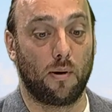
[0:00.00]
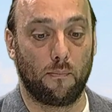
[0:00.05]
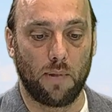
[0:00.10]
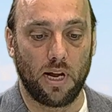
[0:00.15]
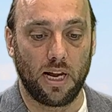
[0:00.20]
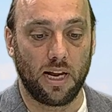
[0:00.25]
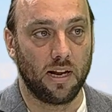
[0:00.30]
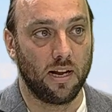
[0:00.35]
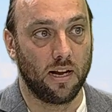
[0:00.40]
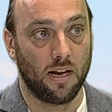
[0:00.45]

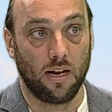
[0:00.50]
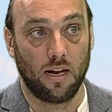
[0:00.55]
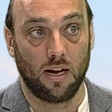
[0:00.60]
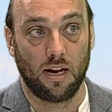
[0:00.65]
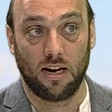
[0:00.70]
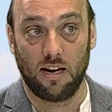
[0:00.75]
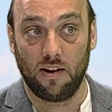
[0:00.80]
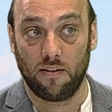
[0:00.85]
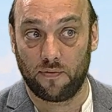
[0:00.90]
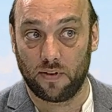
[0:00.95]
Mais
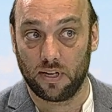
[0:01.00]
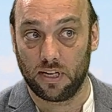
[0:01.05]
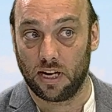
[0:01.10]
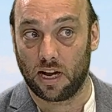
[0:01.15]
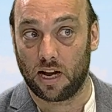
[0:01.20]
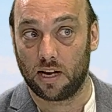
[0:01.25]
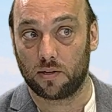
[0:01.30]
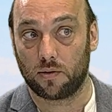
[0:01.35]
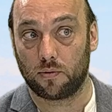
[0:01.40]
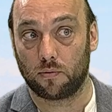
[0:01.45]
les
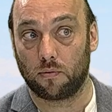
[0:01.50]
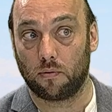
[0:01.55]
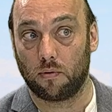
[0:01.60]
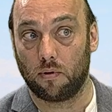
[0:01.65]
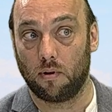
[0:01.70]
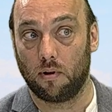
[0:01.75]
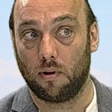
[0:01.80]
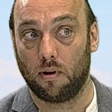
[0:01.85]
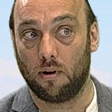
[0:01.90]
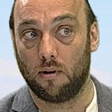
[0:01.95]
fédérations,
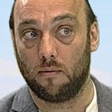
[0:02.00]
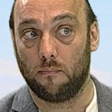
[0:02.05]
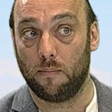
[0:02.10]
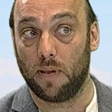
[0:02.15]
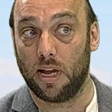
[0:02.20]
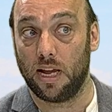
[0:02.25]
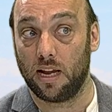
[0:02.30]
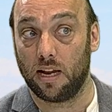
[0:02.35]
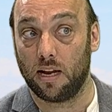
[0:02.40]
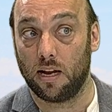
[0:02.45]

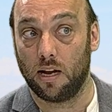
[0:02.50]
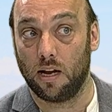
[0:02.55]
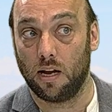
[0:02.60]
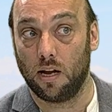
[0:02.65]
mais